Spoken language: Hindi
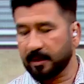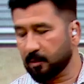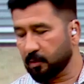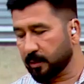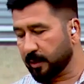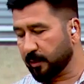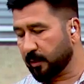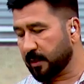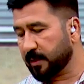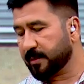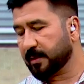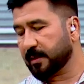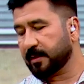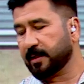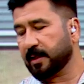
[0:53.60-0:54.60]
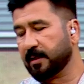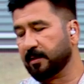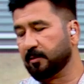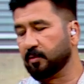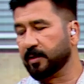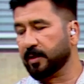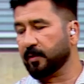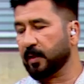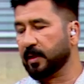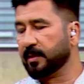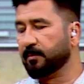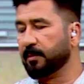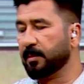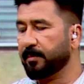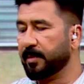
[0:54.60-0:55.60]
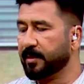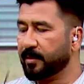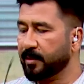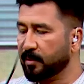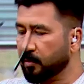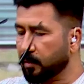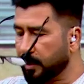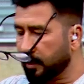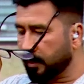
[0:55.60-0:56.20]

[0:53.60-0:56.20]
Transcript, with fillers: कुकिंग ऑयल से गॾु डालडा कुकिंग ऑयल तमाम बेहतरीन कुकिंग